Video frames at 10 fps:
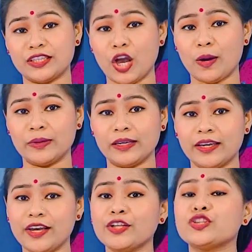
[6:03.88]
নিতে হবে
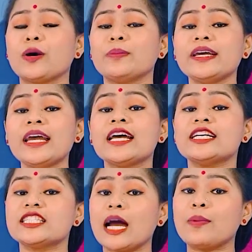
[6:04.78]
তবে
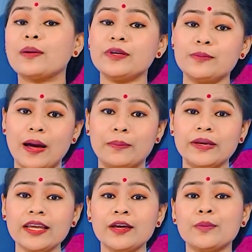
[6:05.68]

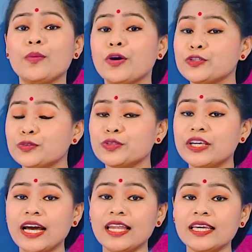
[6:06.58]
স্বাভাবিকভাবে
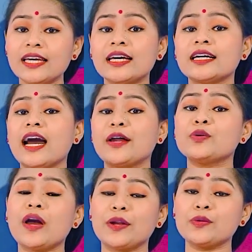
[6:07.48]
বয়সন্ধিকালে
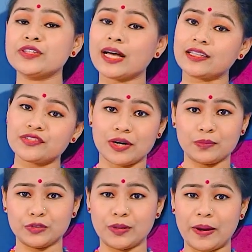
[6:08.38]
কারো কারো সাদাস্রাব
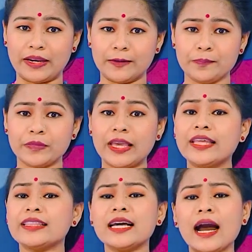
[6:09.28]
হতে পারে
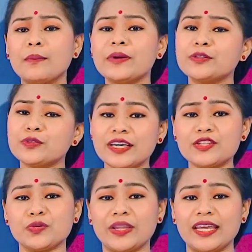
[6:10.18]
এতে ঘাবড়ানোর
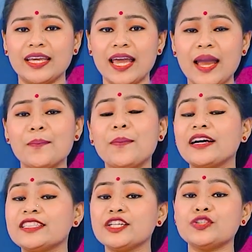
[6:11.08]
কিছু নেই
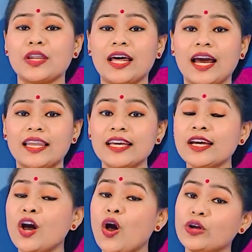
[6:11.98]
মাসিক চলাকালে
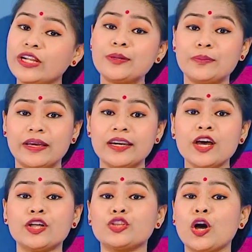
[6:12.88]
অনেক মেয়ের
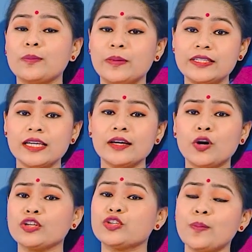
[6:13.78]
তলপেটে
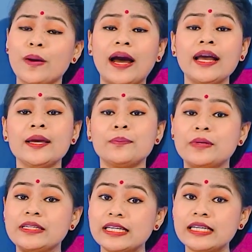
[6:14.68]
অথবা
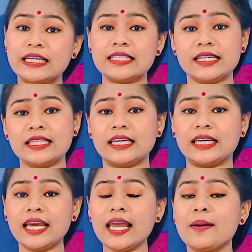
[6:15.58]
পিঠের নিচের
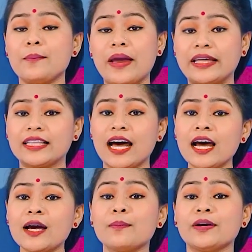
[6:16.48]
দিকে ব্যথা
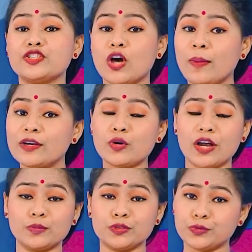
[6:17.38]
বা জমাট
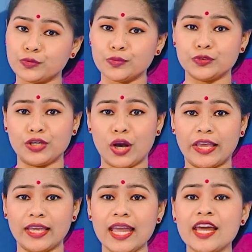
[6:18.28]
হওয়ার মতো অনুভূতি হয়